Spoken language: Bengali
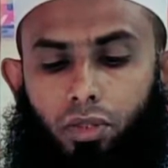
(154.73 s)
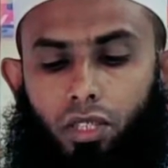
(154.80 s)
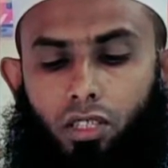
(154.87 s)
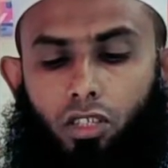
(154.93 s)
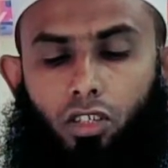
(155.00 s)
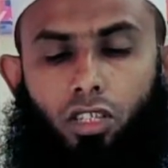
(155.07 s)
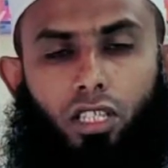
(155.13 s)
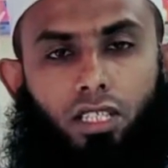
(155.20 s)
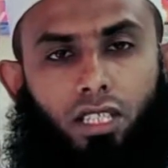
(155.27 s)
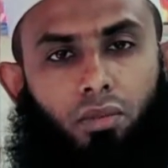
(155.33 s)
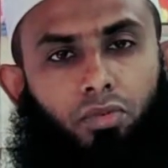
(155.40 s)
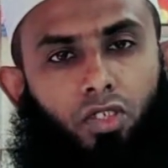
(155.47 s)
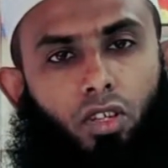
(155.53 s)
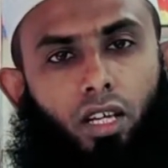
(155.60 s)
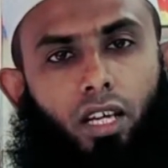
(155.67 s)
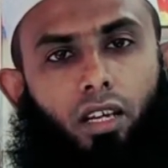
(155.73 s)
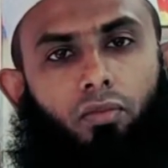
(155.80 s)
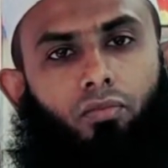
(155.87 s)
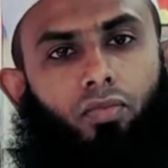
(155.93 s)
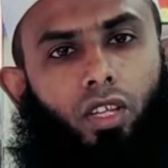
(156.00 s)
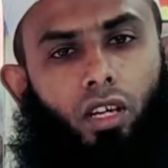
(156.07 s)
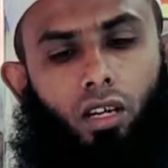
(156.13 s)
ভিডিওর ডিসক্রিপশনে
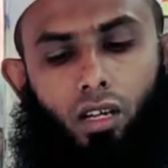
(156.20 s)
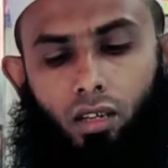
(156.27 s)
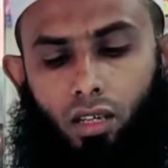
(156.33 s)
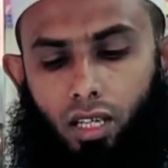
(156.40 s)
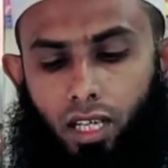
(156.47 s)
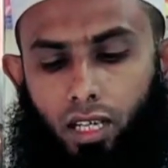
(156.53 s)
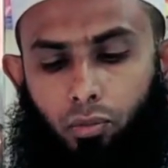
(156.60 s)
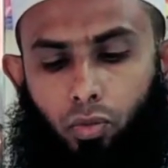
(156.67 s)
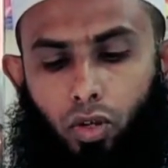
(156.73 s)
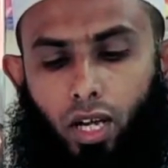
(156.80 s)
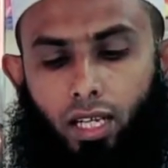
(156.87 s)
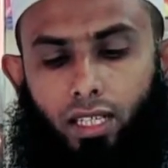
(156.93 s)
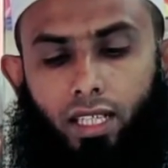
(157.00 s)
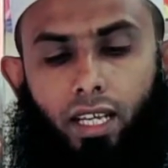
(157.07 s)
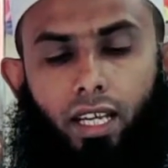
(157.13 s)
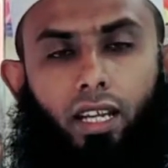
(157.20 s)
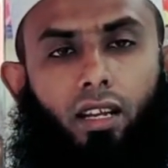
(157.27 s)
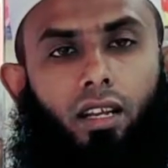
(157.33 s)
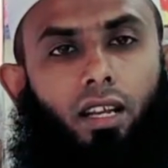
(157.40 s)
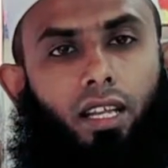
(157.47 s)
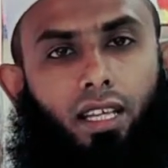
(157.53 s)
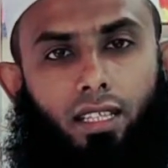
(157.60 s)
এই প্রোডাক্টের
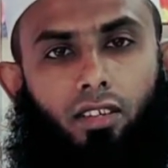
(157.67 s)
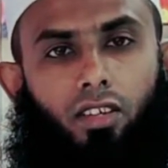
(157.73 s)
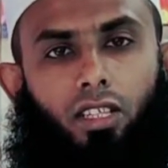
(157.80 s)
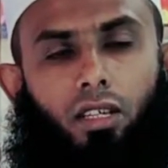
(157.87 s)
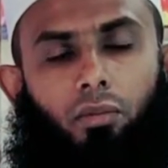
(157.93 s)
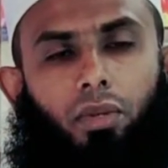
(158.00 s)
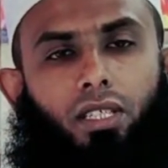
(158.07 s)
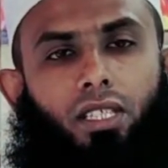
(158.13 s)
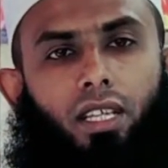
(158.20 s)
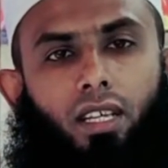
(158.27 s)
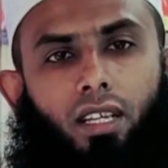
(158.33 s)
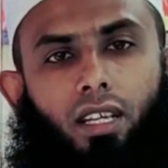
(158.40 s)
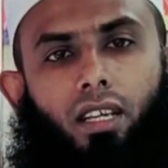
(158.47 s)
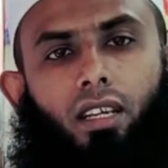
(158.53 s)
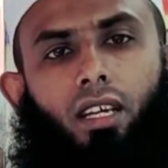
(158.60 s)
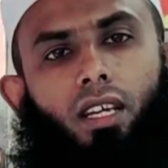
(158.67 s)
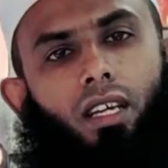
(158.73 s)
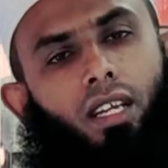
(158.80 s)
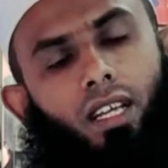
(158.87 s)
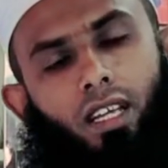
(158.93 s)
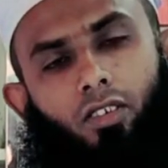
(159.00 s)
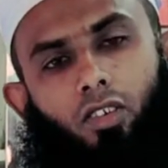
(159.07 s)
লিঙ্ক দেওয়া থাকবে সেখানে
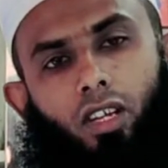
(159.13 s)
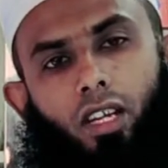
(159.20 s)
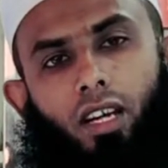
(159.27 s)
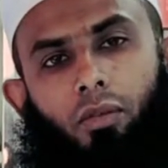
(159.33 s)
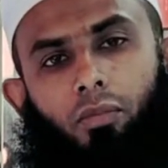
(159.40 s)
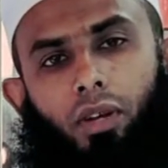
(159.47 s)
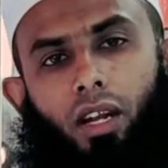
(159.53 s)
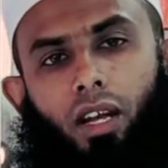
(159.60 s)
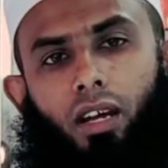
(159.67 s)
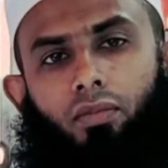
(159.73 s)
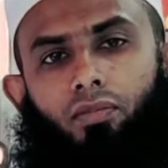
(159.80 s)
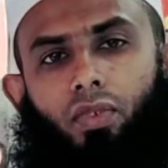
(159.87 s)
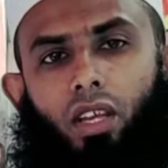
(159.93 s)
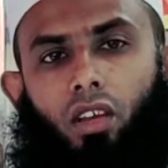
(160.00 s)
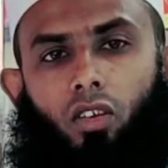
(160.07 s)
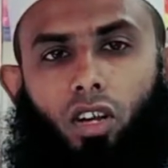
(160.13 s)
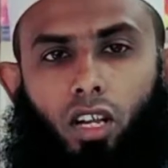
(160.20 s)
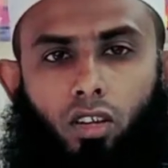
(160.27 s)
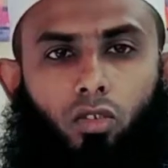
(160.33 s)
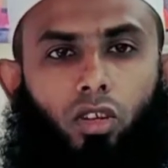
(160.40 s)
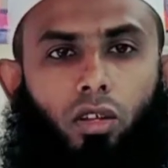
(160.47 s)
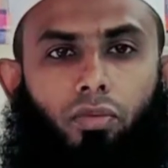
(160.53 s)
ক্লিক করে আপনারা
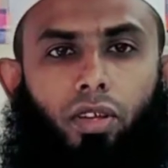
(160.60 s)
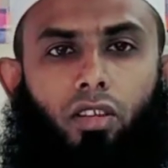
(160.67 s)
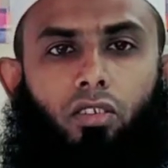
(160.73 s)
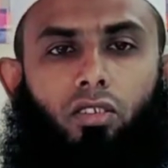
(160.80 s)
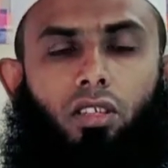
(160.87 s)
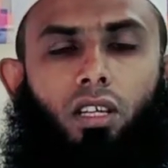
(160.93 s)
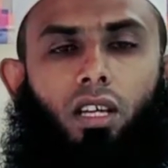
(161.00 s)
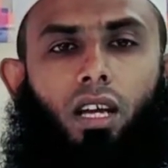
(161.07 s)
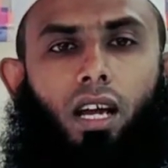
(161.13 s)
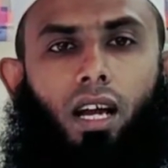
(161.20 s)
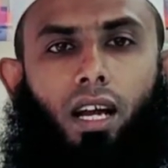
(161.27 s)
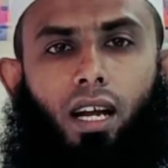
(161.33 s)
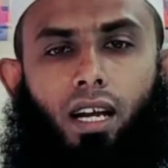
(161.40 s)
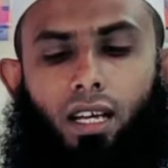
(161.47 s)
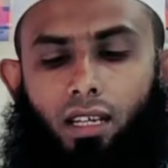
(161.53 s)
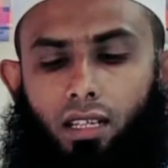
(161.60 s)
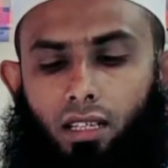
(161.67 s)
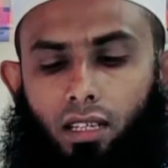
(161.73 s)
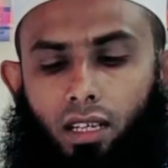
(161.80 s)
অর্ডার করে ফেলুন আর